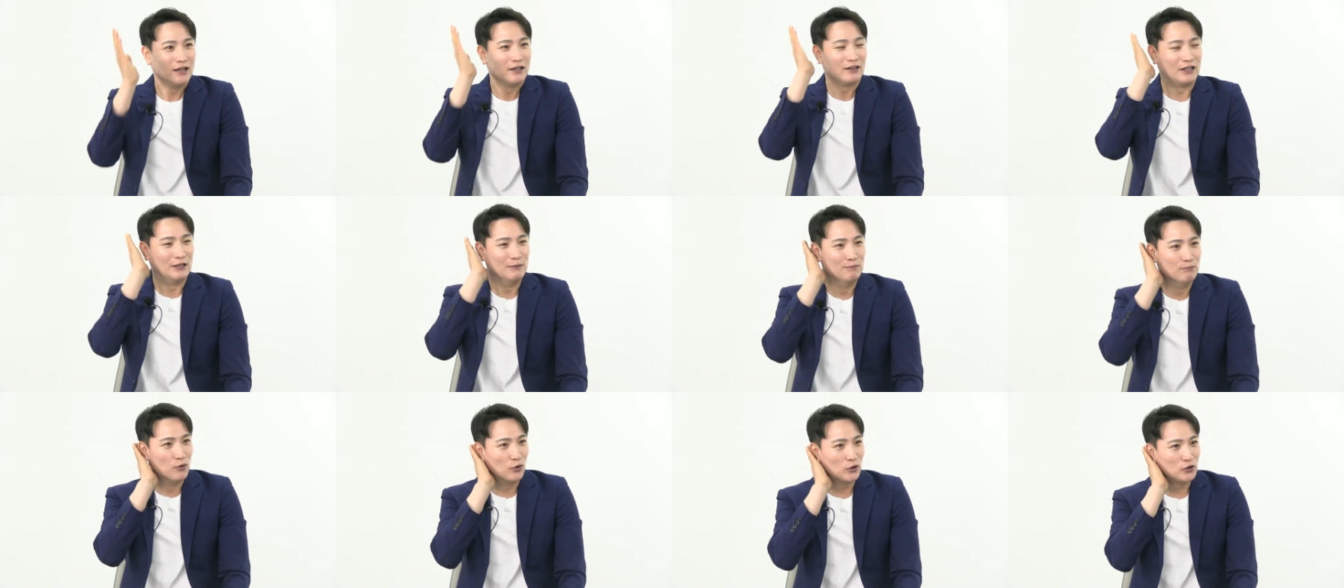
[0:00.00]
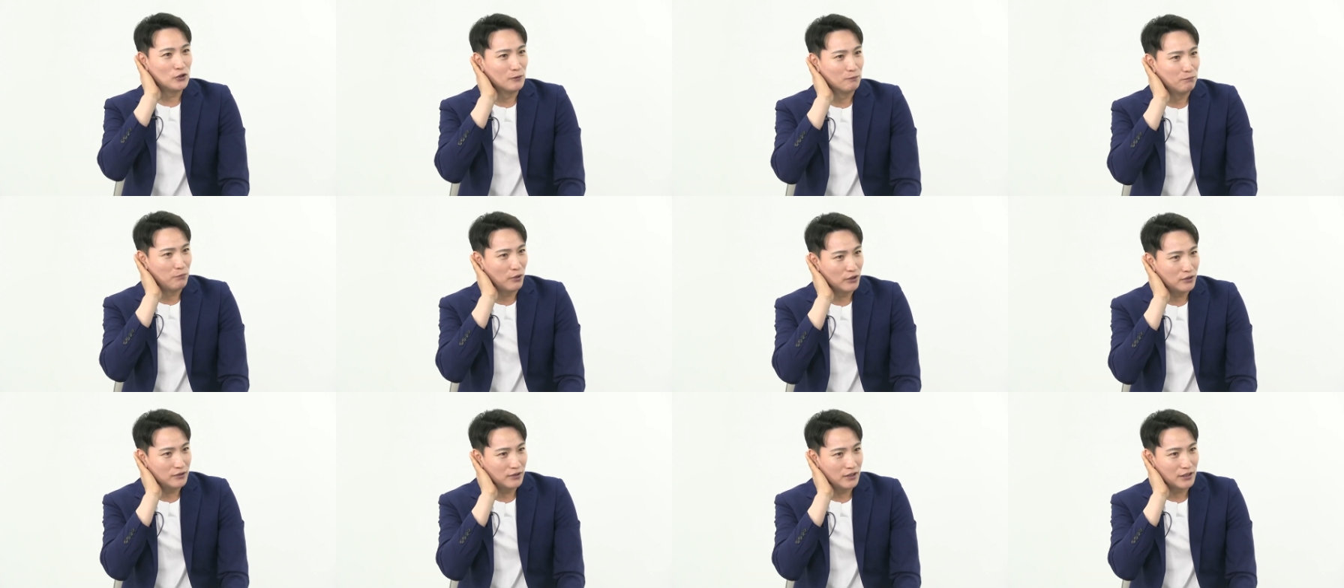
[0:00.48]
뒷목이 좀
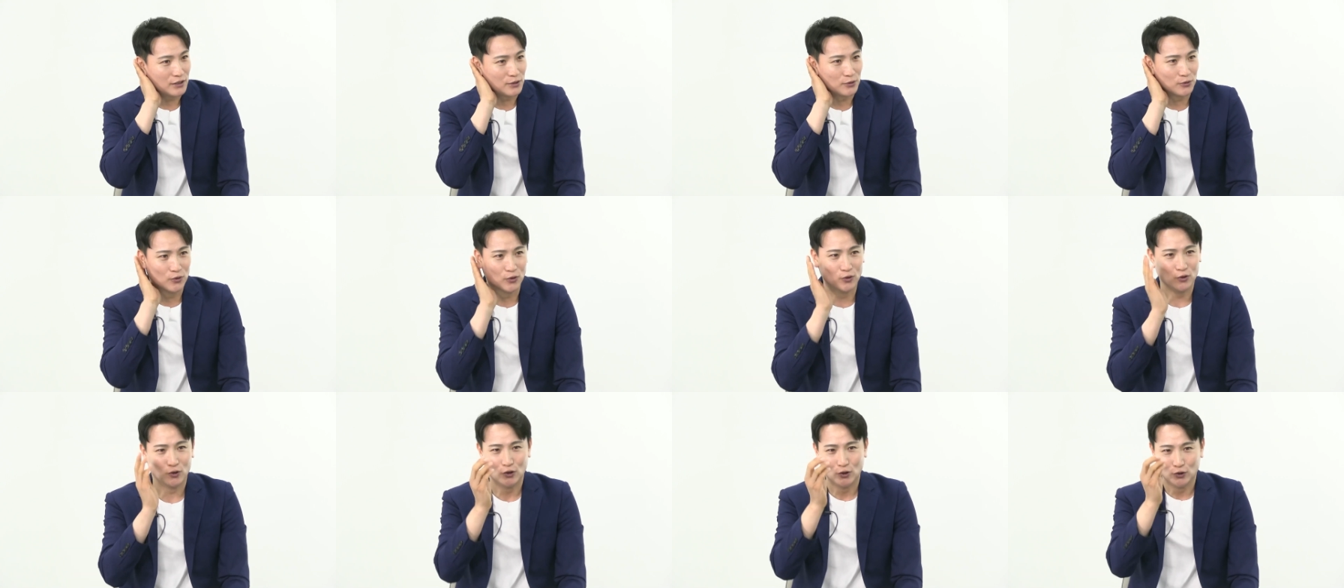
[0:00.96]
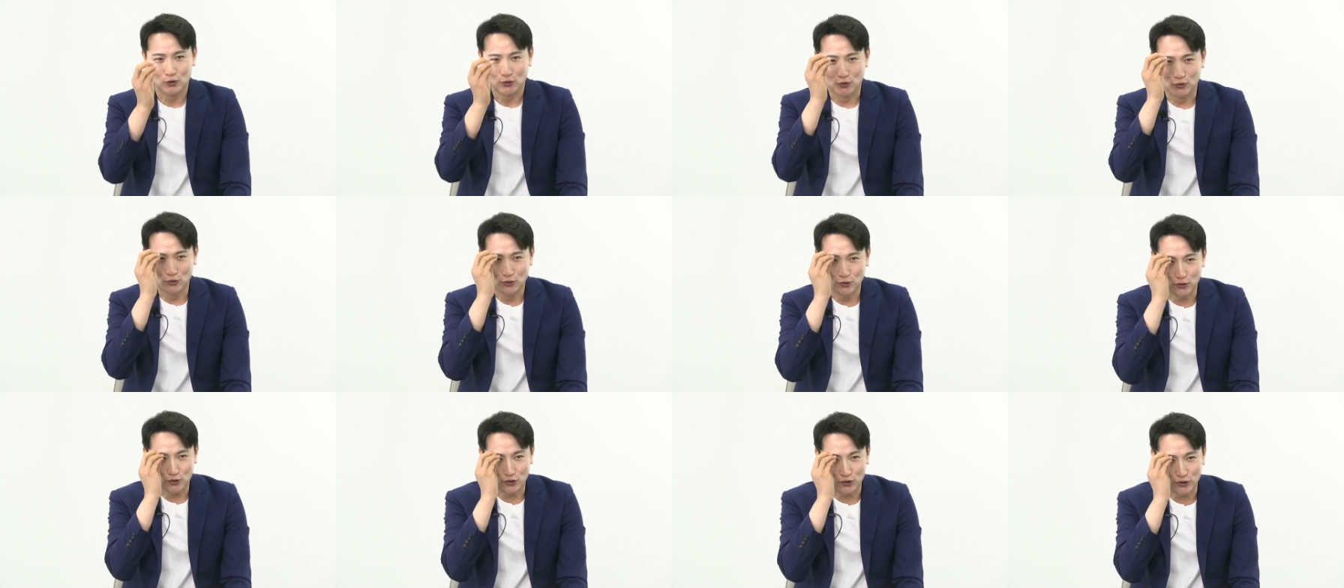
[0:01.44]
뻐근하시고
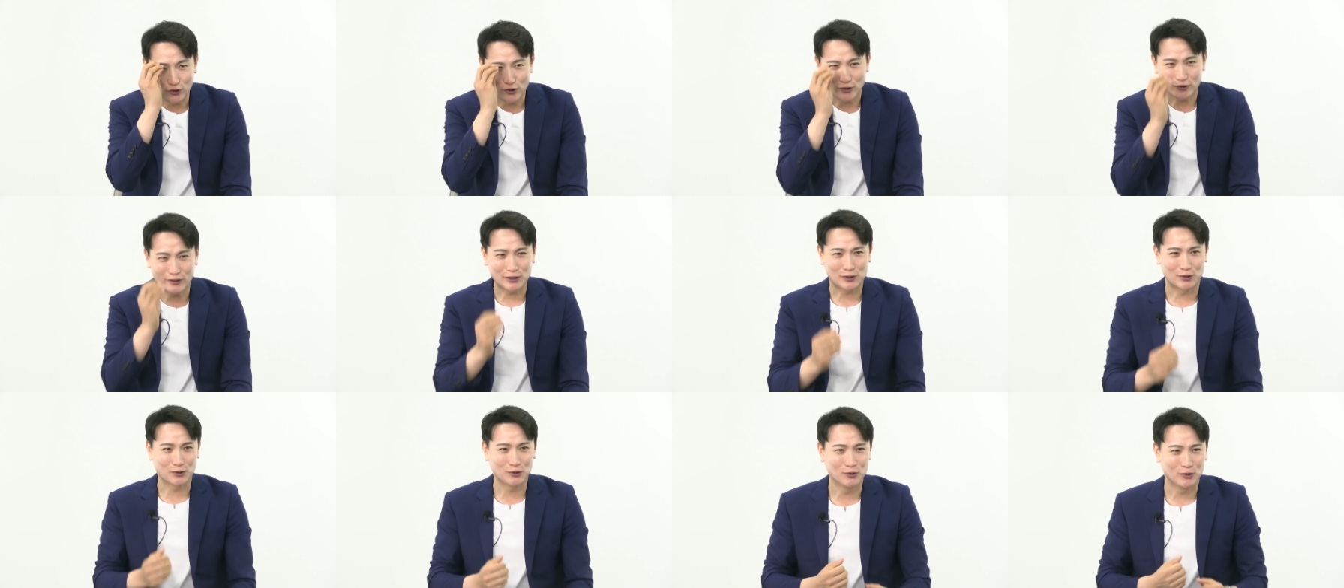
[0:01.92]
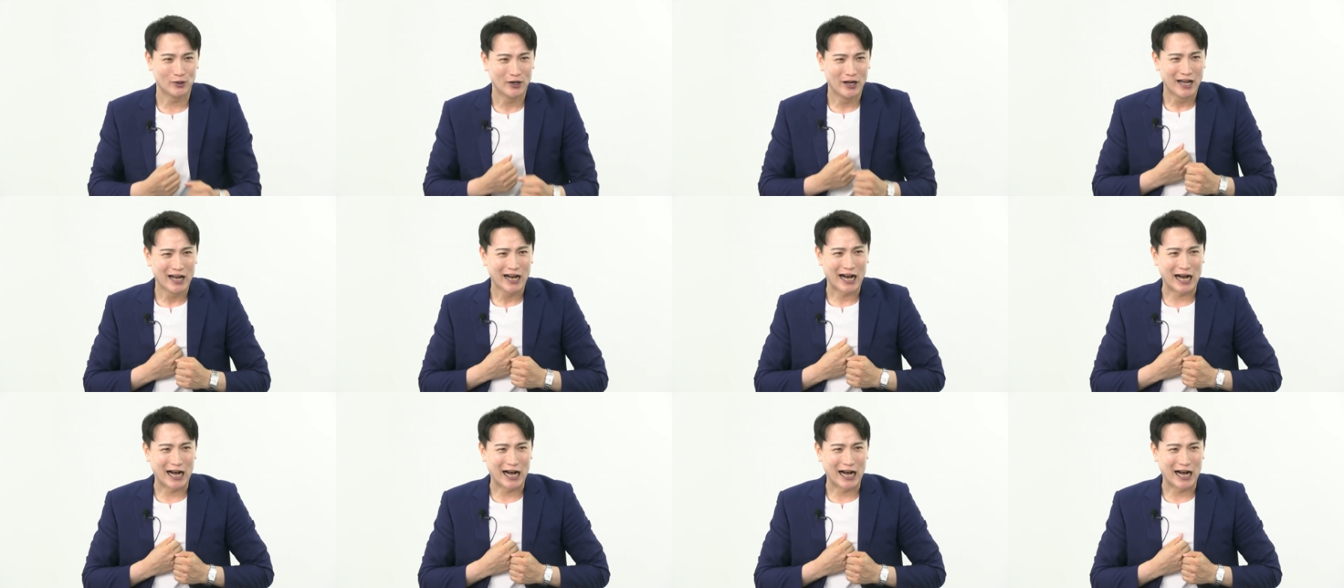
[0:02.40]
눈도 충혈되시고